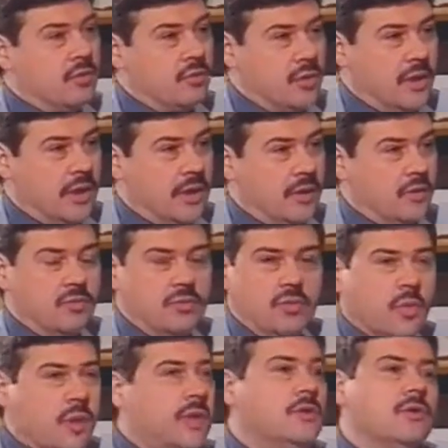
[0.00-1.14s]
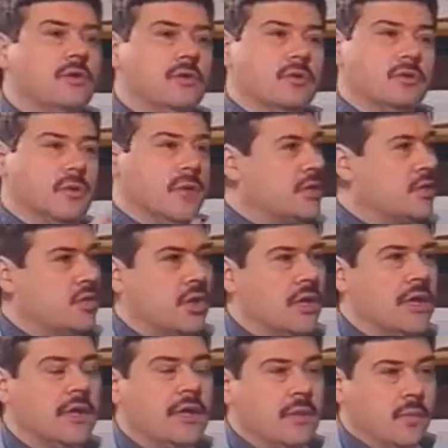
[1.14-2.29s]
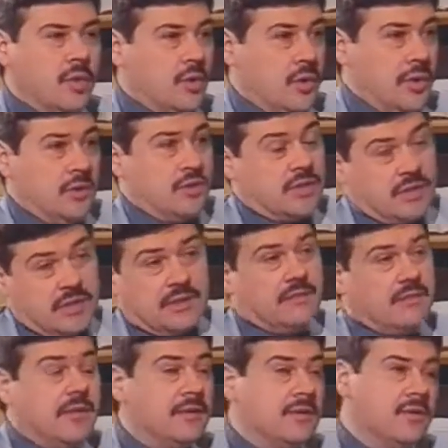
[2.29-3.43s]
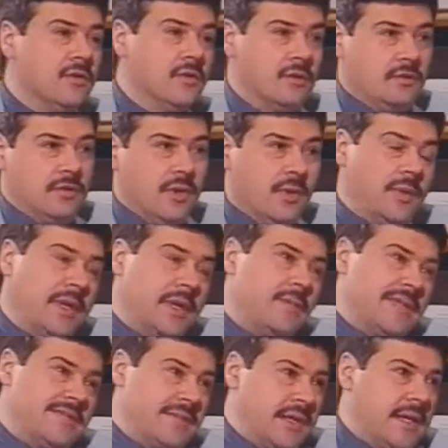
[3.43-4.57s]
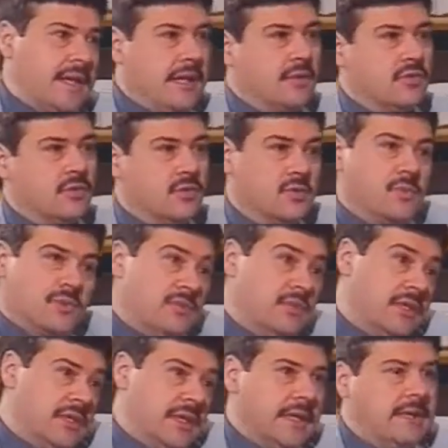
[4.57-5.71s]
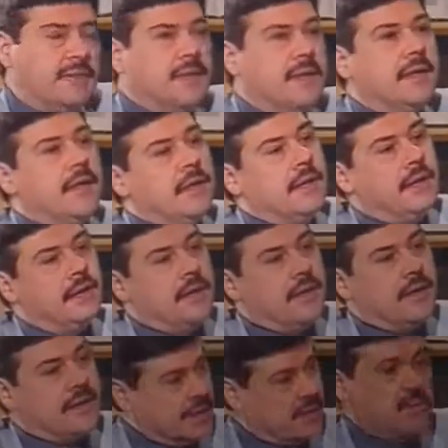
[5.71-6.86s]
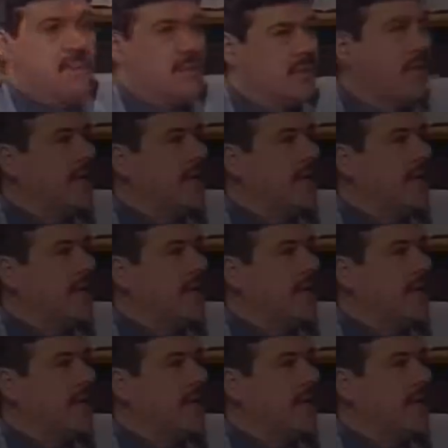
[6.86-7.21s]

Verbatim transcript: con, un cuento, con una historia, pero que nos están diciendo de una manera más cercana a nosotros, más occidental quizá, eh, esas mismas